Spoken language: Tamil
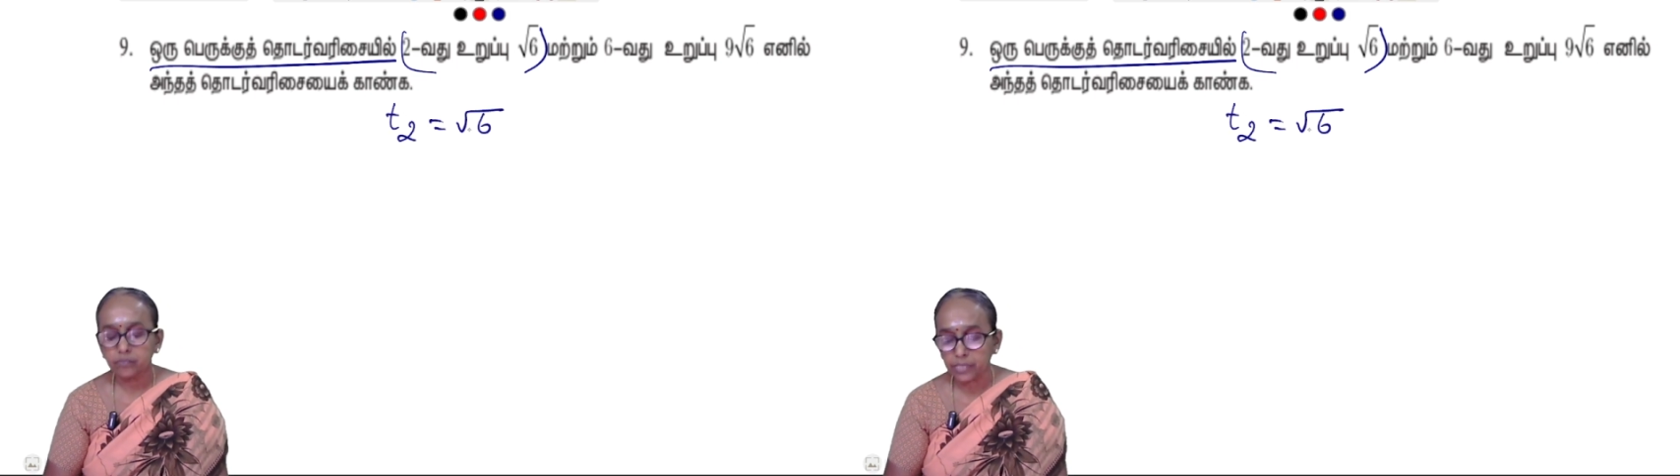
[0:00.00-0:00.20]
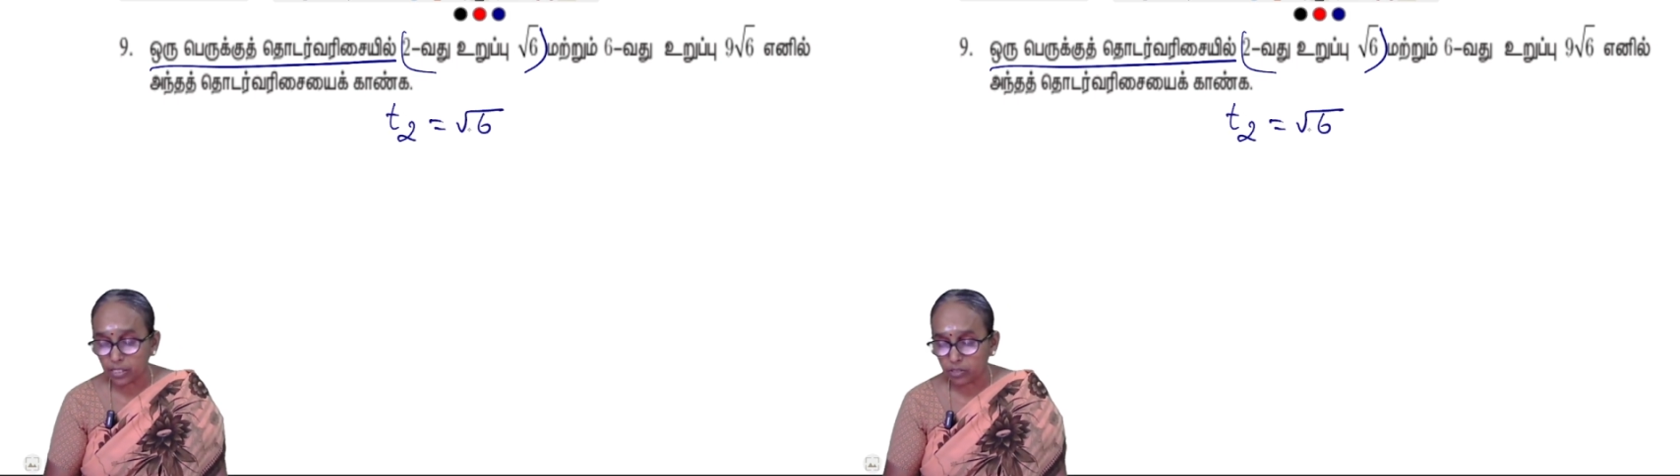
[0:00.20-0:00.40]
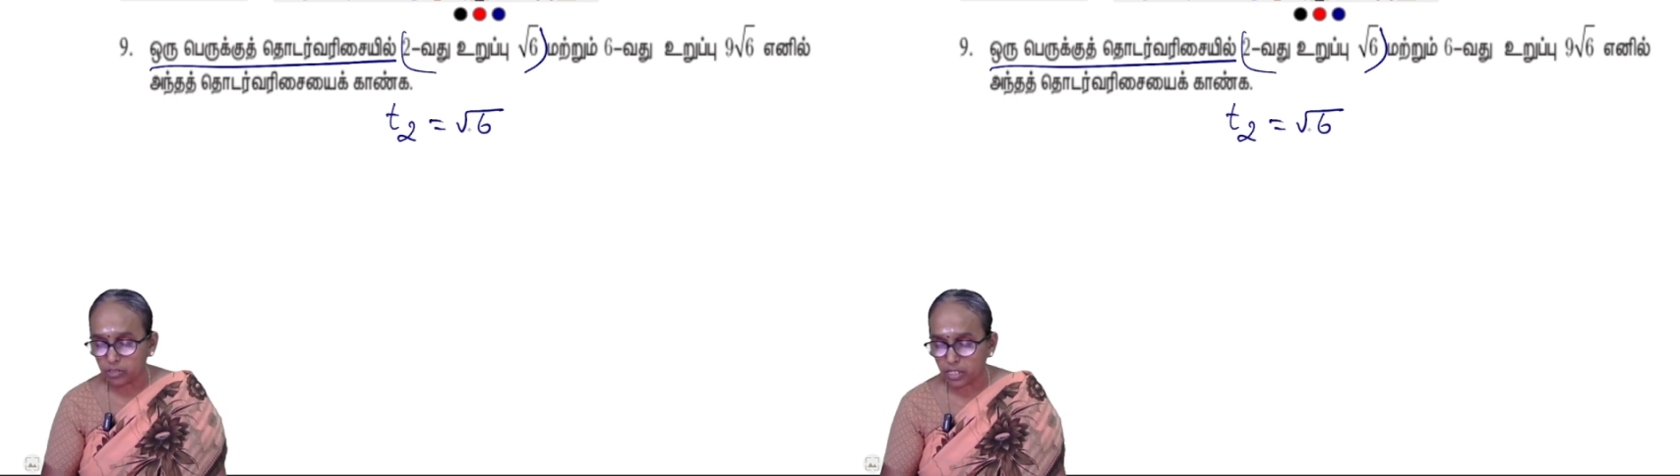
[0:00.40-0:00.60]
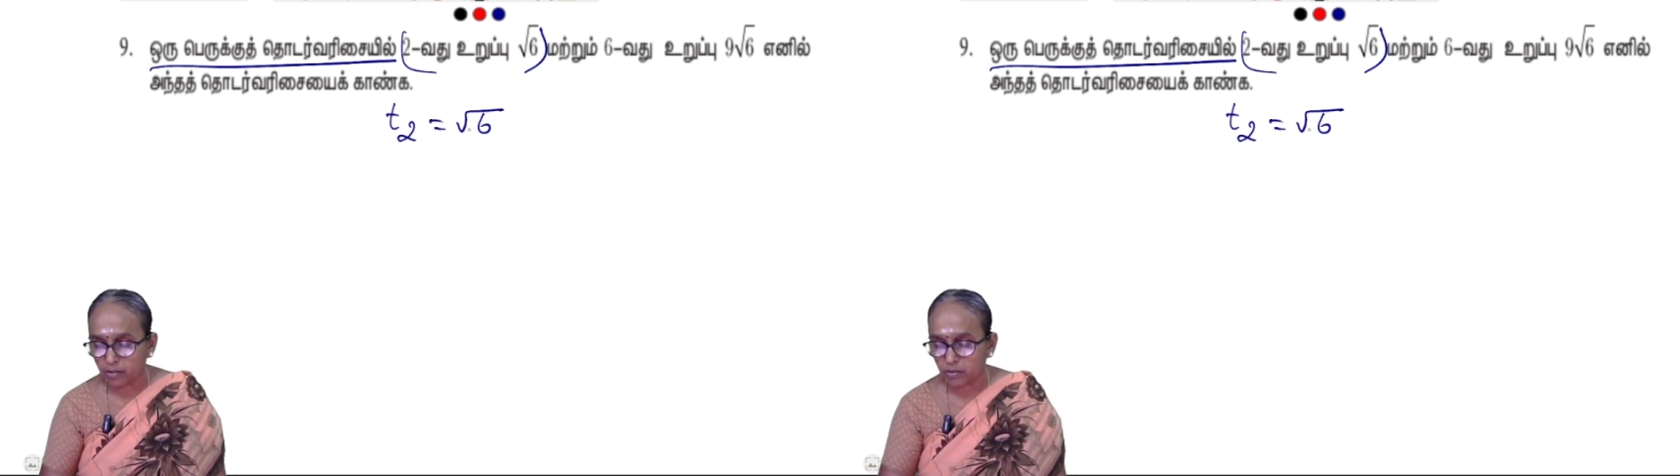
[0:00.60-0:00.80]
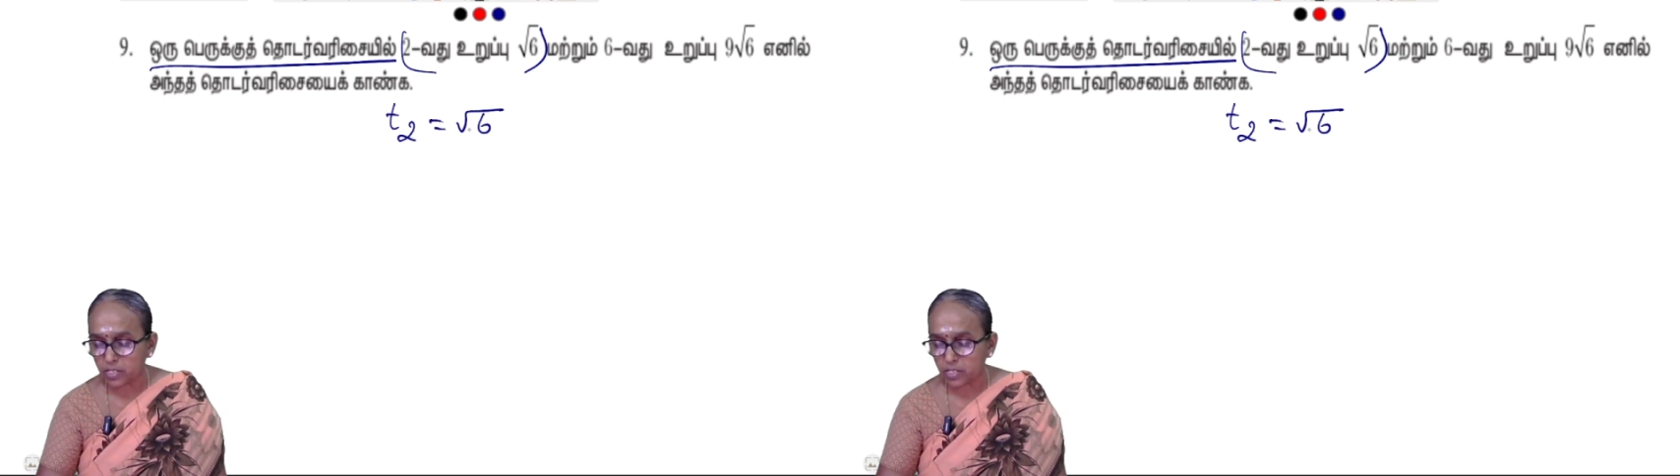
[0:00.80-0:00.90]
பெருக்கு தொடர்